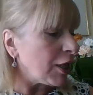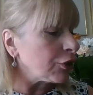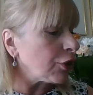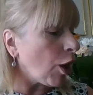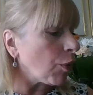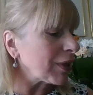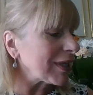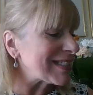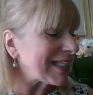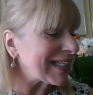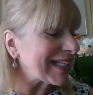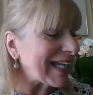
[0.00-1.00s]
Donc,
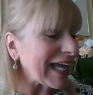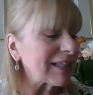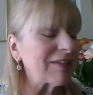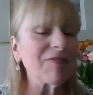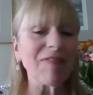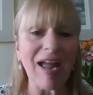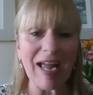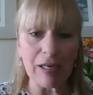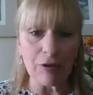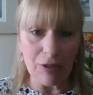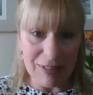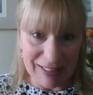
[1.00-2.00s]
ces quatre
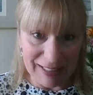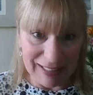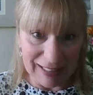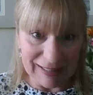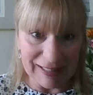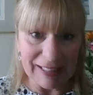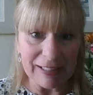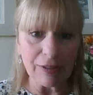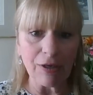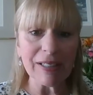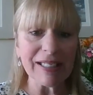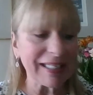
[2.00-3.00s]
vers-là, ces quatre
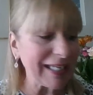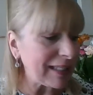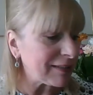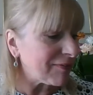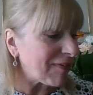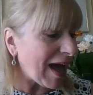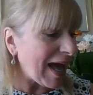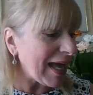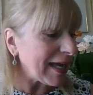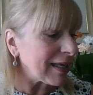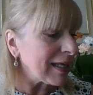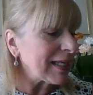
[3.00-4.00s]
lignes-là, les quatre
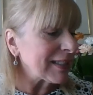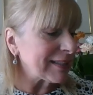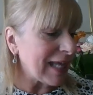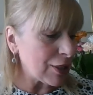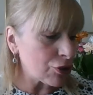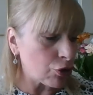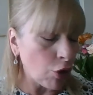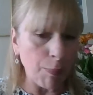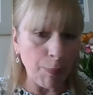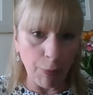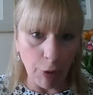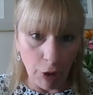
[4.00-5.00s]
vers, dans ce
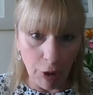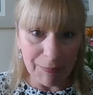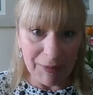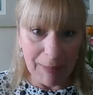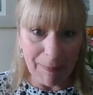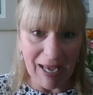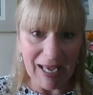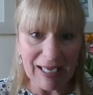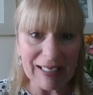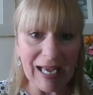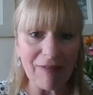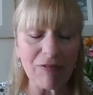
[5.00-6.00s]
premier
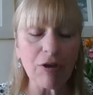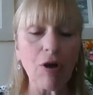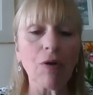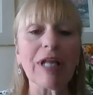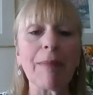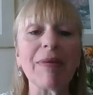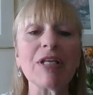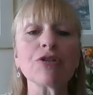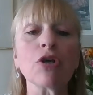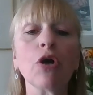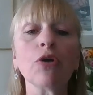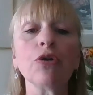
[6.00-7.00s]
paragraphe-là, on appelle
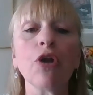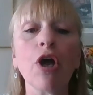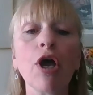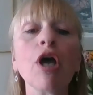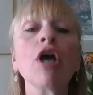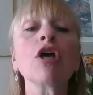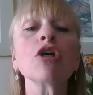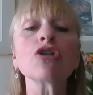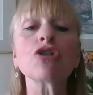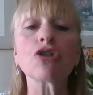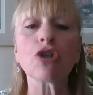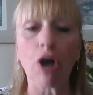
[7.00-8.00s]
ça une
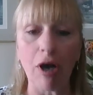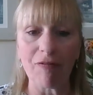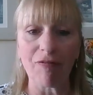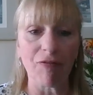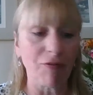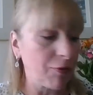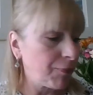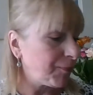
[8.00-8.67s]
strophe.